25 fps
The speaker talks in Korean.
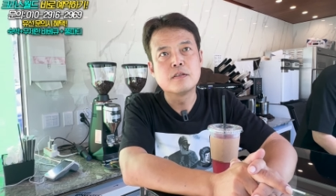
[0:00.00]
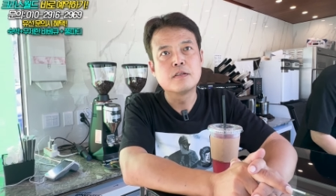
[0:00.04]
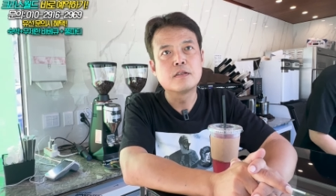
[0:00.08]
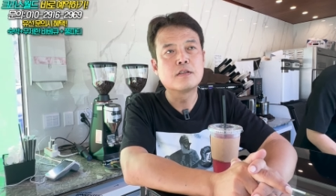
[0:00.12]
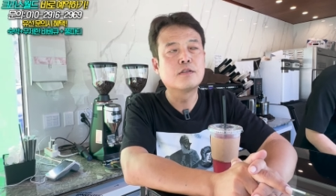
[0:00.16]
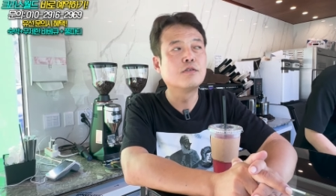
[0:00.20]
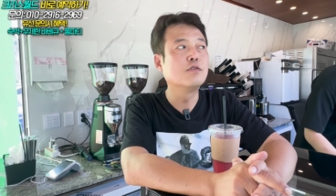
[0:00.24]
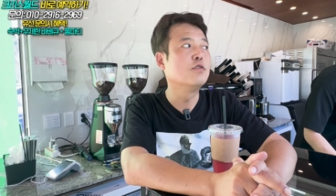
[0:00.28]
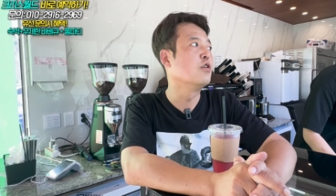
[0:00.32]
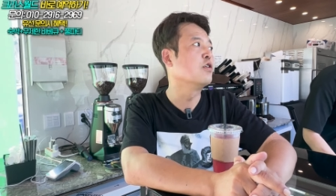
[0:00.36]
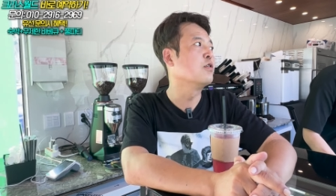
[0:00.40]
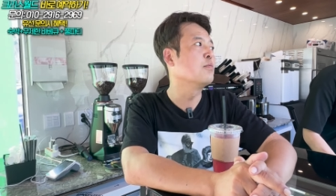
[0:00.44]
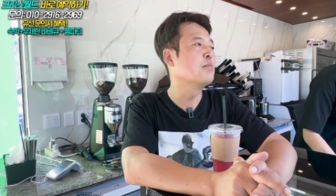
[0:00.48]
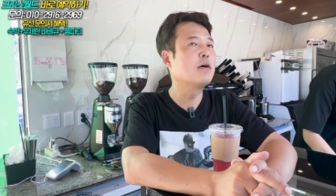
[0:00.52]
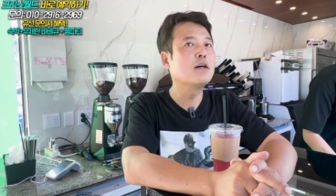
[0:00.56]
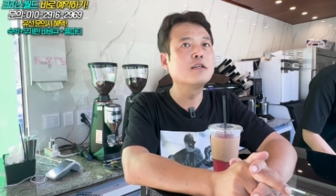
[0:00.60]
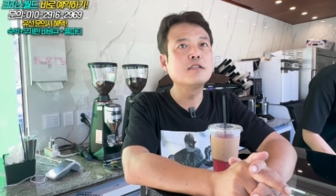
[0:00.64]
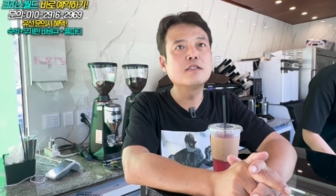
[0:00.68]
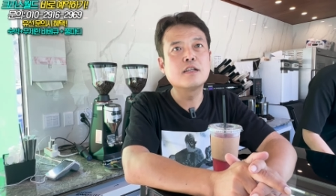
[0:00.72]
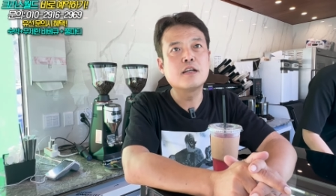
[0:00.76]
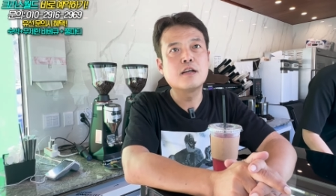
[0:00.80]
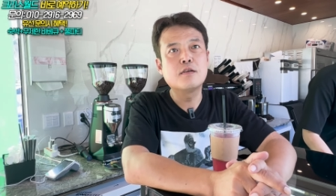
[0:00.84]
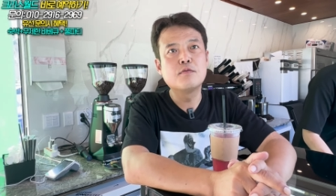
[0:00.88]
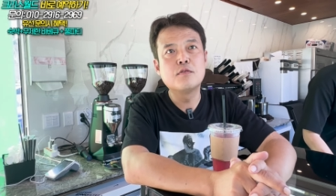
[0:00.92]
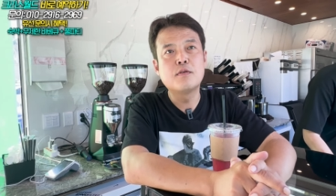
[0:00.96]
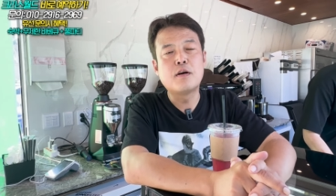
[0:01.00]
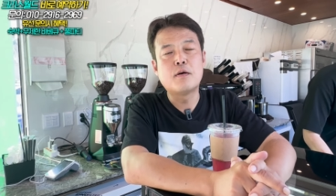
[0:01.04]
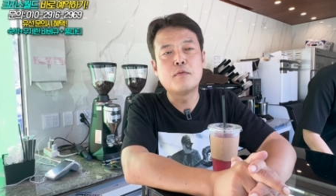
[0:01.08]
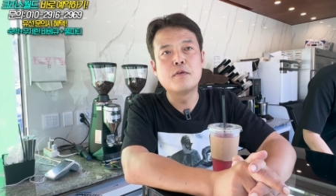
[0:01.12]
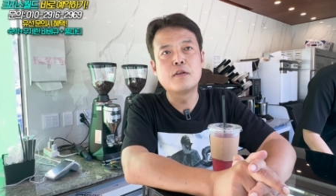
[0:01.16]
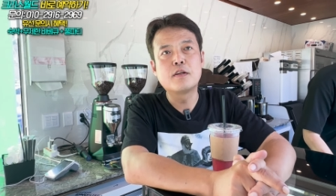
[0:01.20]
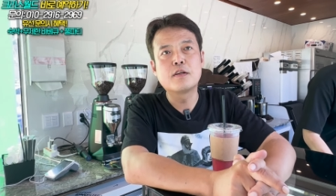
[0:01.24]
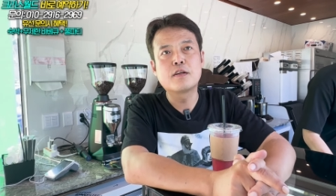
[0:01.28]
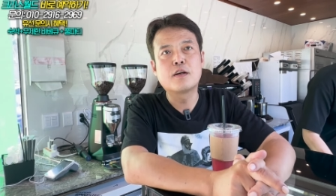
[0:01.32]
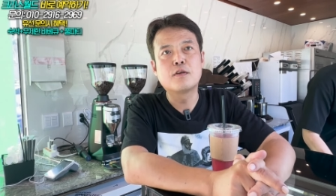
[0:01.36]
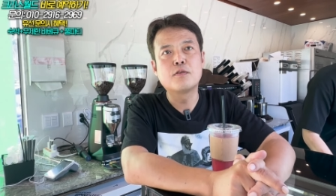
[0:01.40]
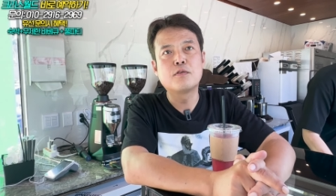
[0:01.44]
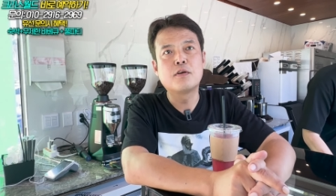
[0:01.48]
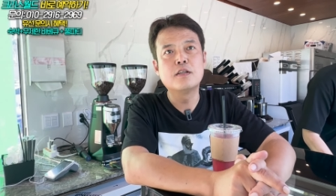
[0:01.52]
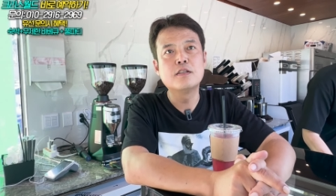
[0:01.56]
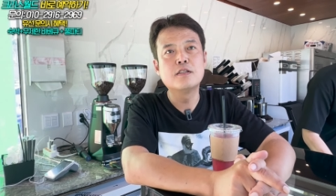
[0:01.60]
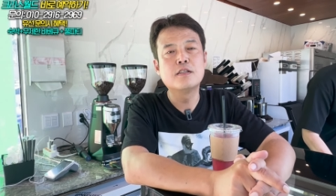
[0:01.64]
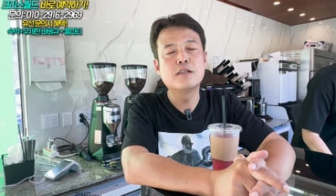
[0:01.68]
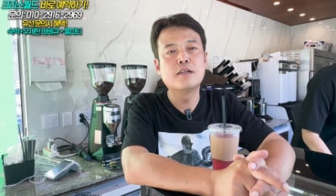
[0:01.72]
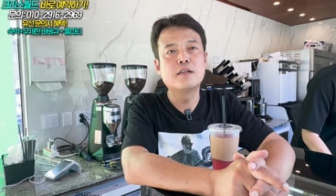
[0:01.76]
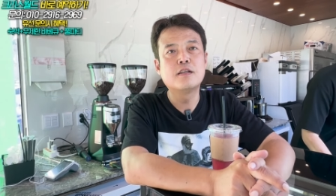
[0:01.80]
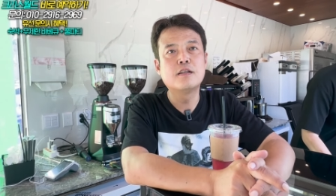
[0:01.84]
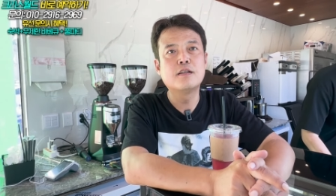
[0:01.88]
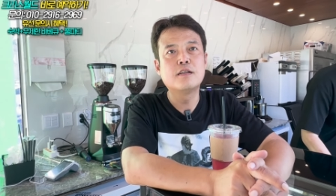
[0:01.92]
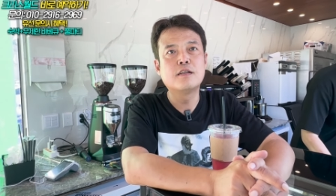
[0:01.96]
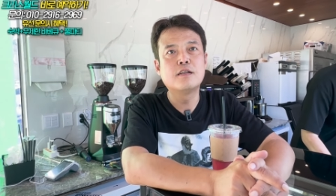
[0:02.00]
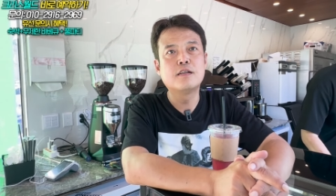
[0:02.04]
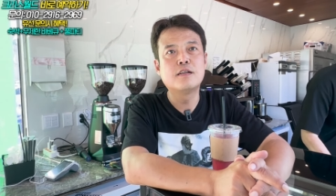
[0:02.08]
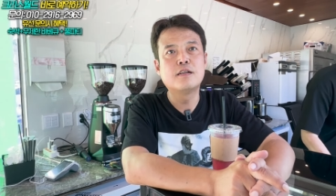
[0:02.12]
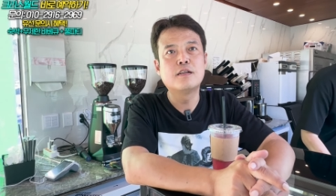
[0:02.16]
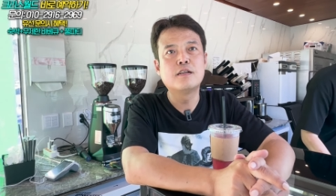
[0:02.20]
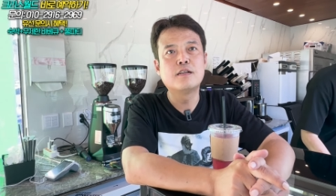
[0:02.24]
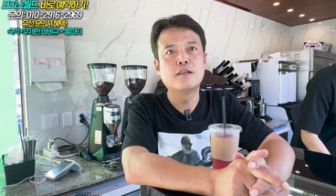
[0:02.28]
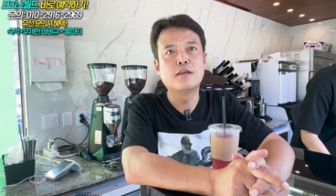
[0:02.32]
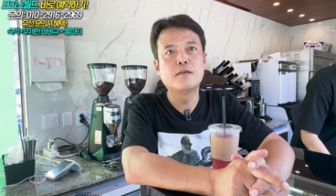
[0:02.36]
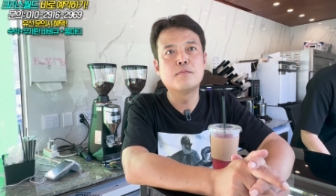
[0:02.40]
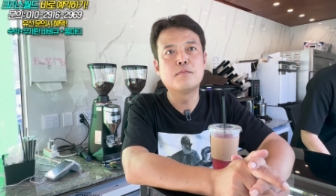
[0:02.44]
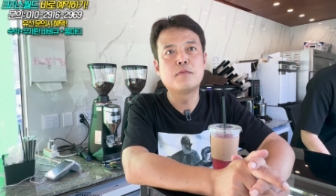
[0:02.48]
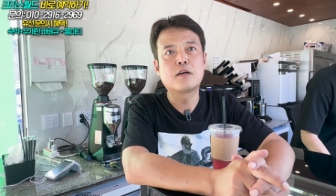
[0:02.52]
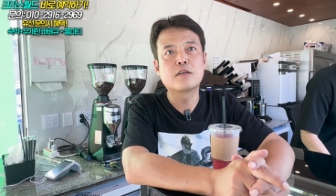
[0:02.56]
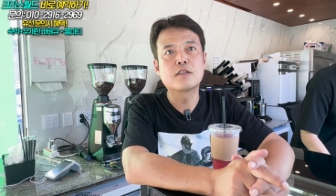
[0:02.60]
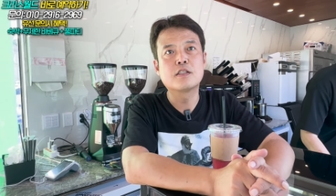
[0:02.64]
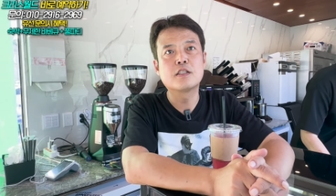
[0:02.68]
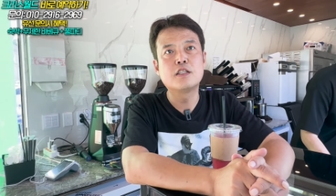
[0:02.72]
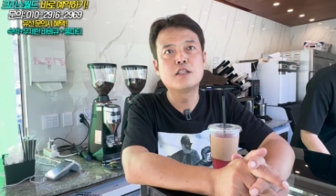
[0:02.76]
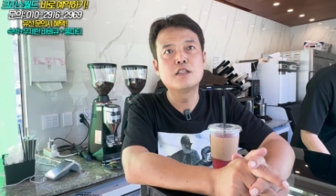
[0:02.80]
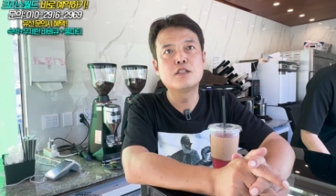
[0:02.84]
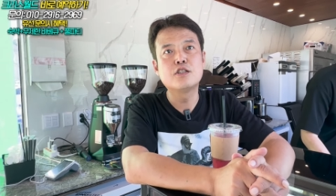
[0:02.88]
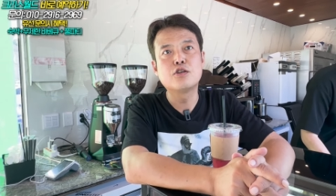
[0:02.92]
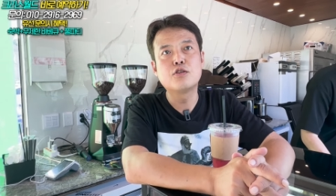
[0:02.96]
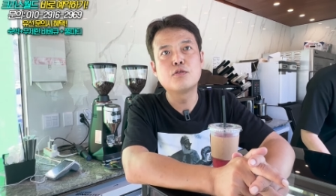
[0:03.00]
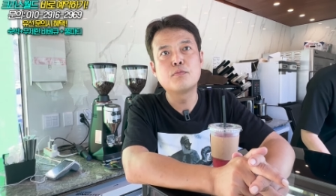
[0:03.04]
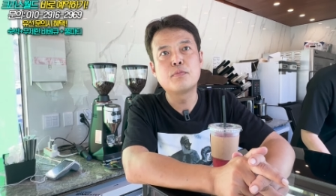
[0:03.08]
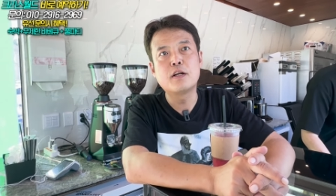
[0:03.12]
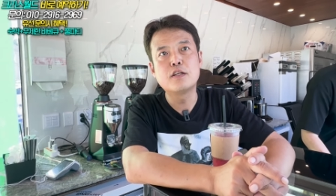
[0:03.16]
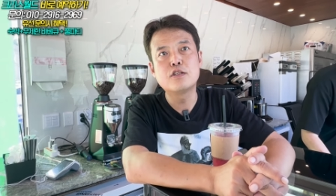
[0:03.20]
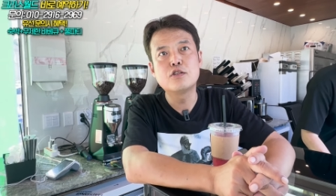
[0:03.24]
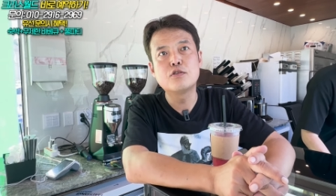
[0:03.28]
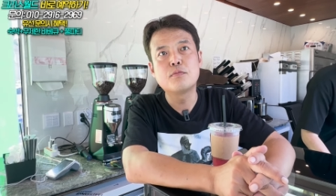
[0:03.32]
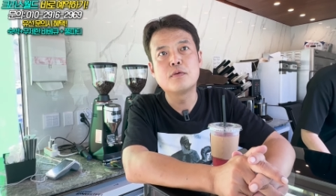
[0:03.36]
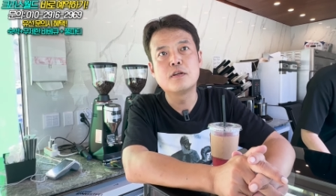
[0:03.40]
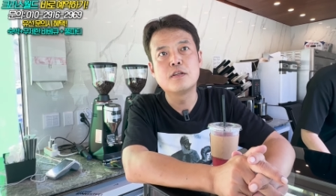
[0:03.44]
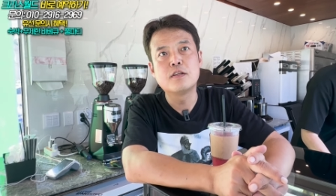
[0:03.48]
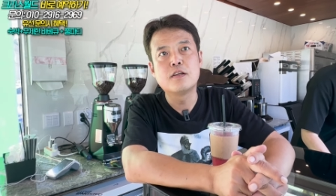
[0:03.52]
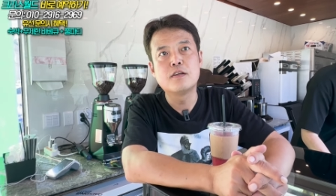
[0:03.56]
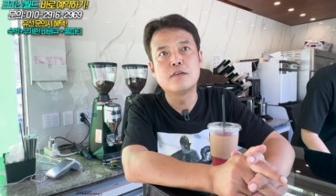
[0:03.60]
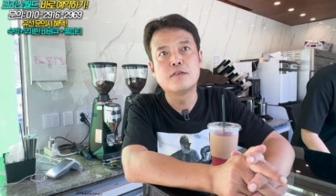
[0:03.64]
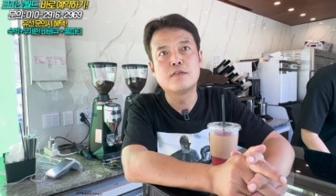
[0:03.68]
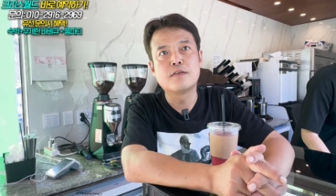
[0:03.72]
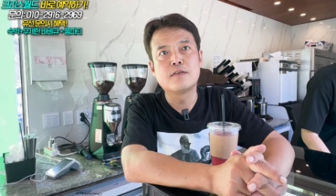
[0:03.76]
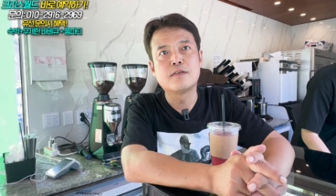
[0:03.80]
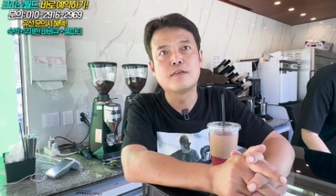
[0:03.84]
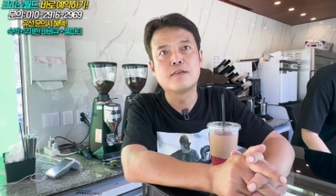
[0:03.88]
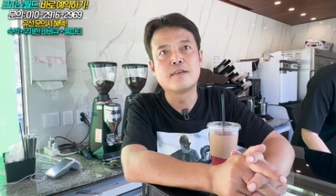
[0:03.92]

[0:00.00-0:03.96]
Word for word: 그리고 여기 빠지 가면 아메리카노 한 잔에 막 7,000원, 8,000원 돼 있어.